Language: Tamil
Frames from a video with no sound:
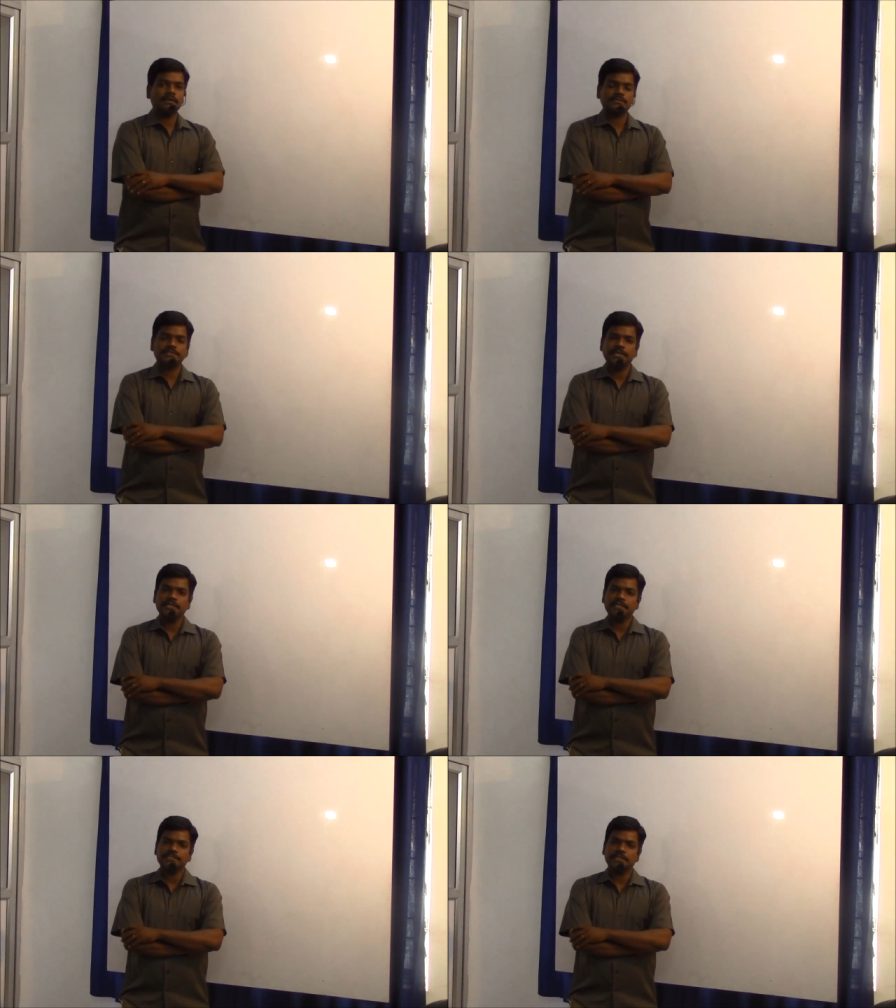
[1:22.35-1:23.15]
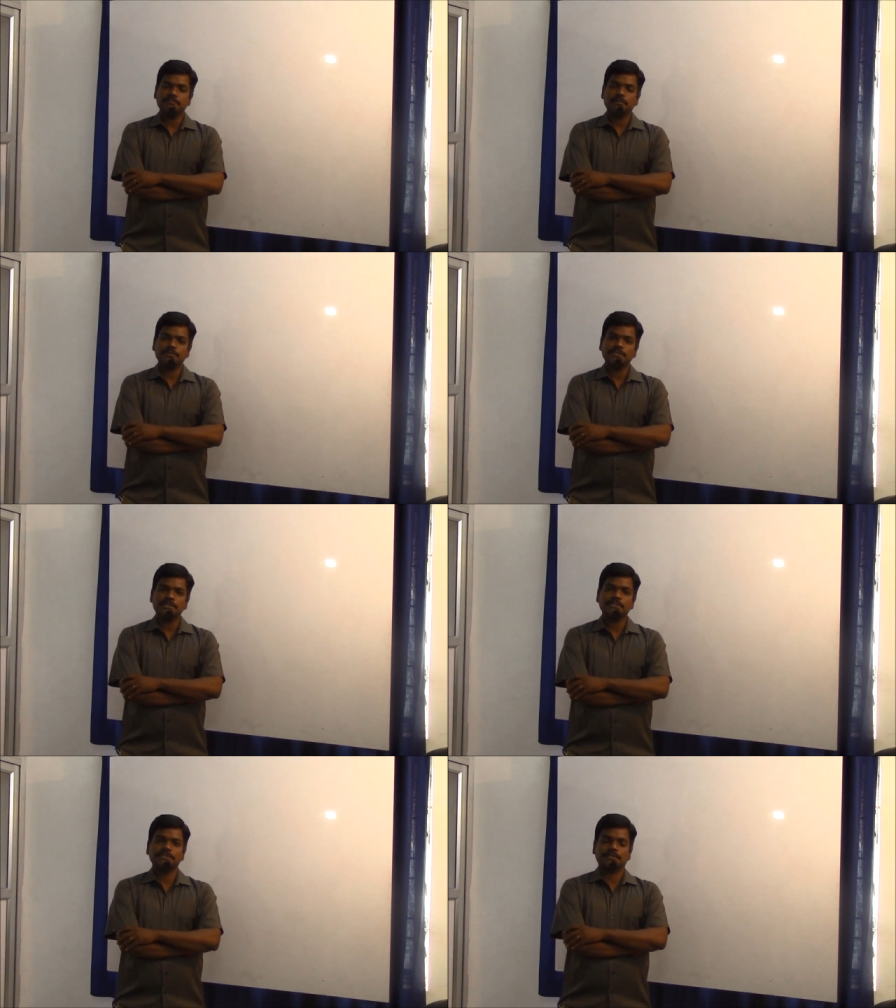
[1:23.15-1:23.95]
ஸ்ட்ரெயின் கேஜ் டைப் லோட்
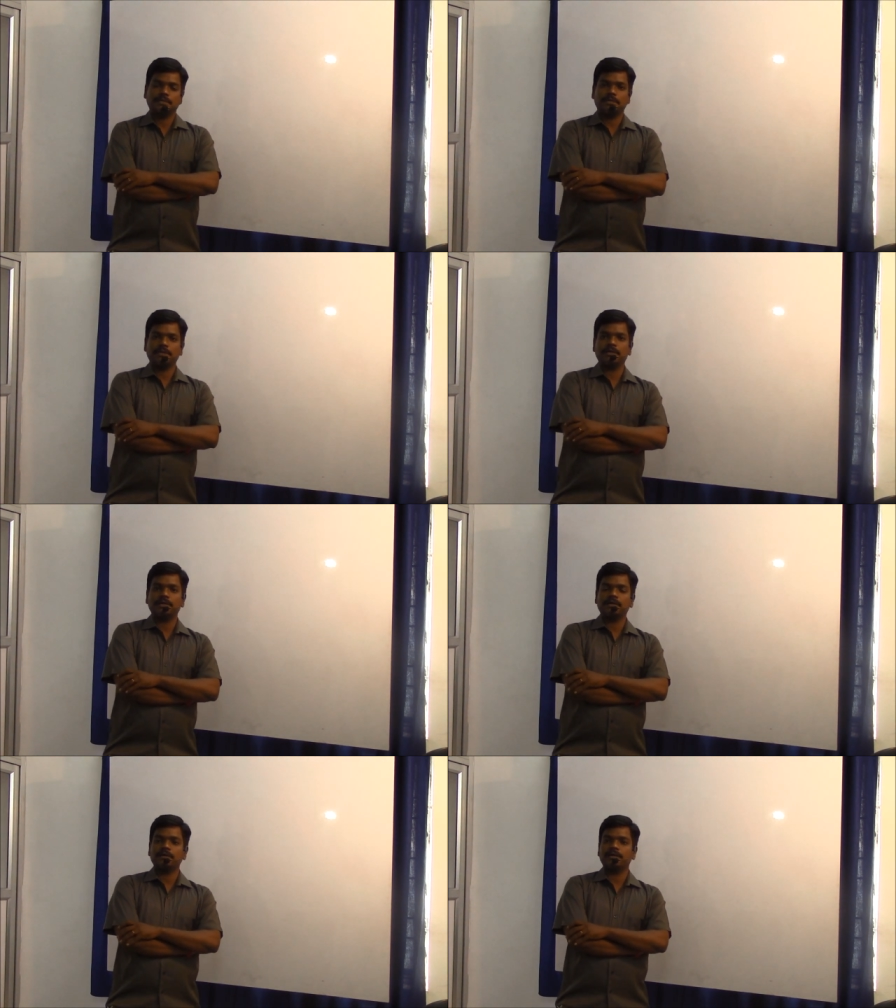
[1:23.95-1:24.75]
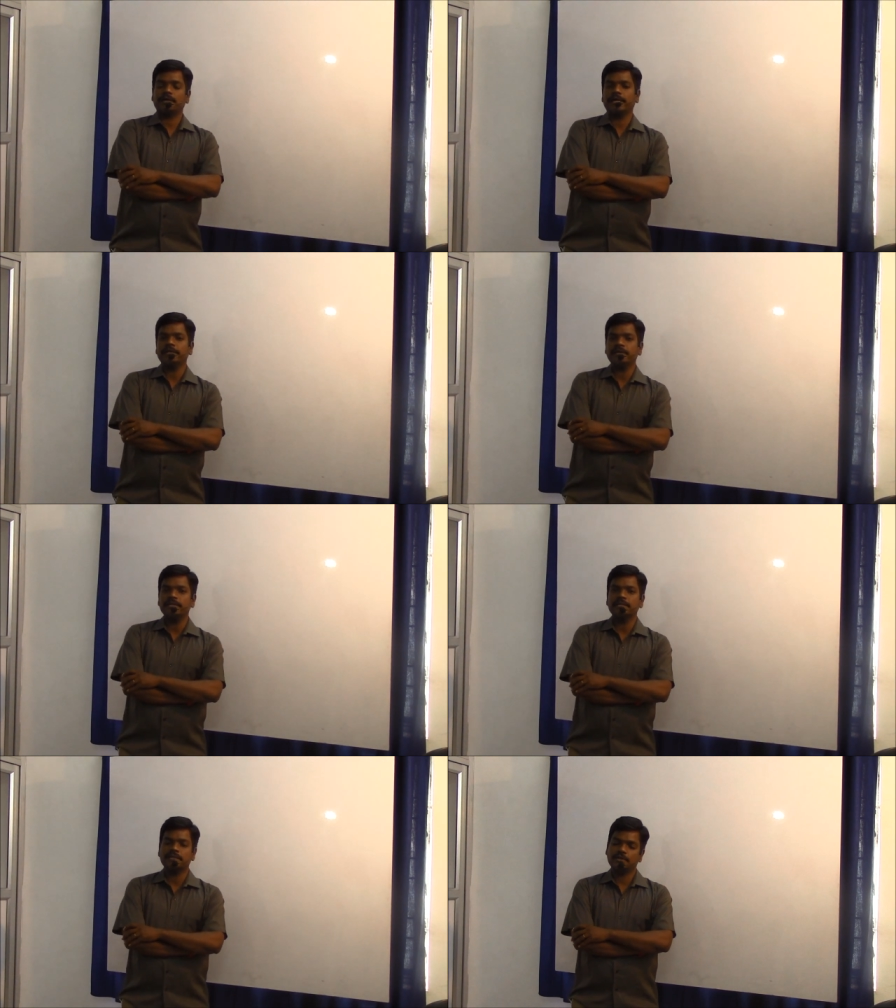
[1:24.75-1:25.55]
செல்ஸ்
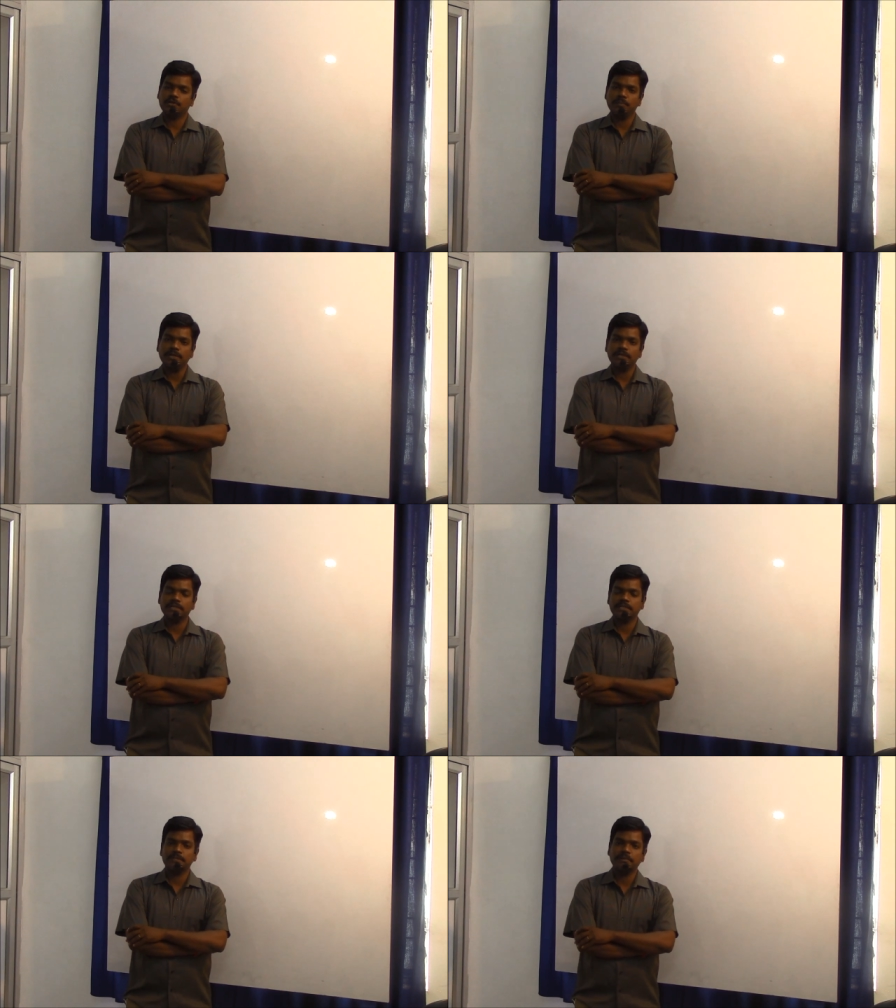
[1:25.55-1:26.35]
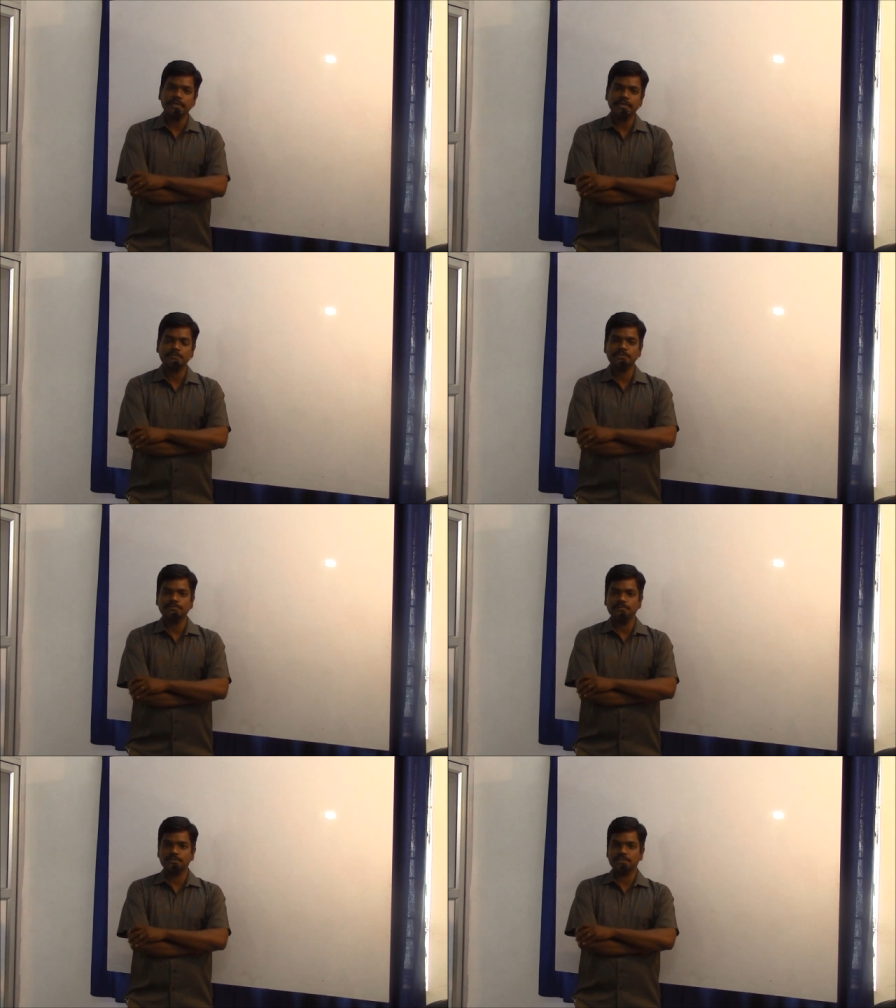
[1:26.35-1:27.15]
ஹைட்ராலிக் நியூமேட்டிக் இந்த மாதிரி டைப்ஸ்
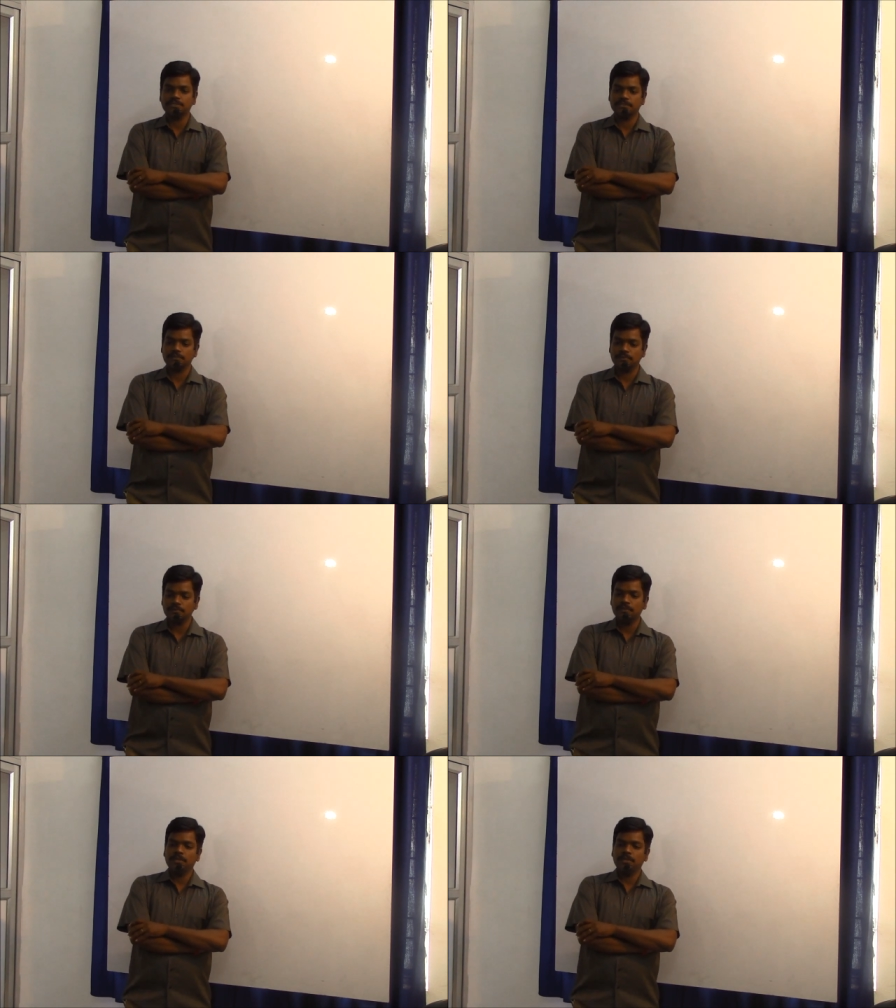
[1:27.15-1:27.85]
ஆஃப் லோட் செல்ஸ் இருக்கும்